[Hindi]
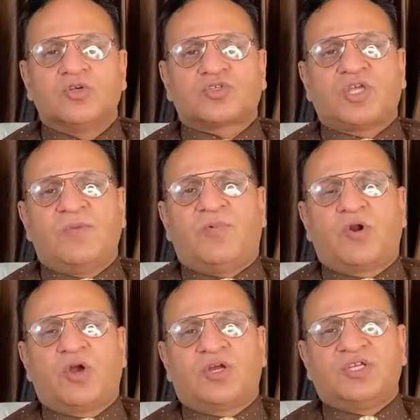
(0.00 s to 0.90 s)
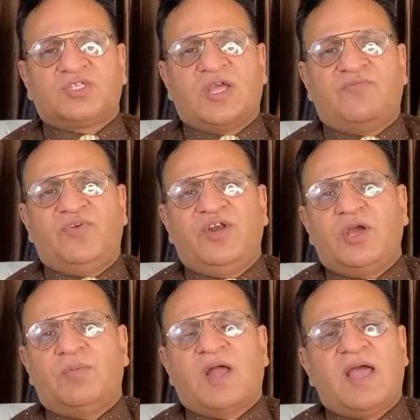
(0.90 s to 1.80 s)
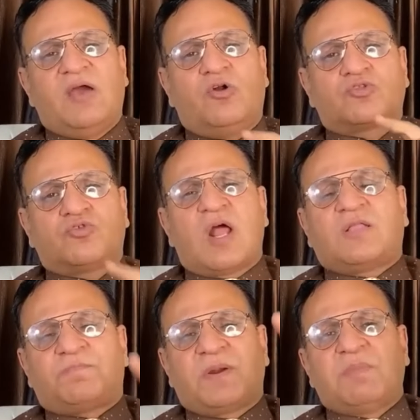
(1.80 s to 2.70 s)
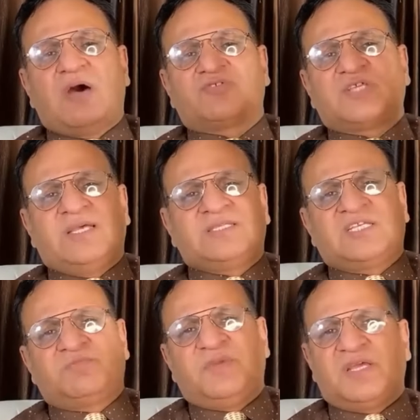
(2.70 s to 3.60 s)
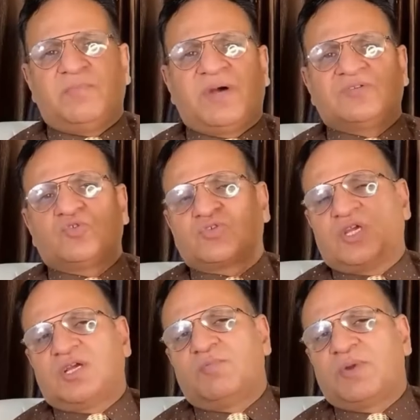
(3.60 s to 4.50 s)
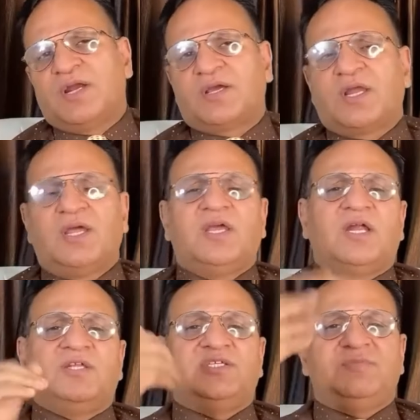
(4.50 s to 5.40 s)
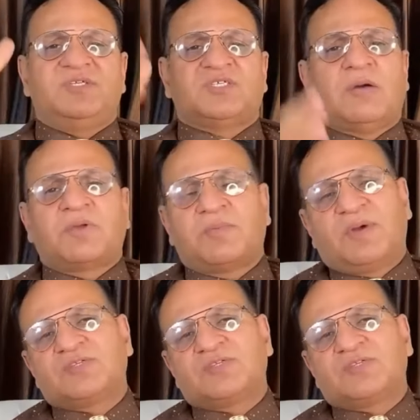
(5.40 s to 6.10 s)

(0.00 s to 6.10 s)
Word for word: उसकी फोटो खींचे वीडियो बनाएं और तुरंत प्रभाव से एसएसपी के पास उसकी कंप्लेंट करें या डीजीपी साहब के पास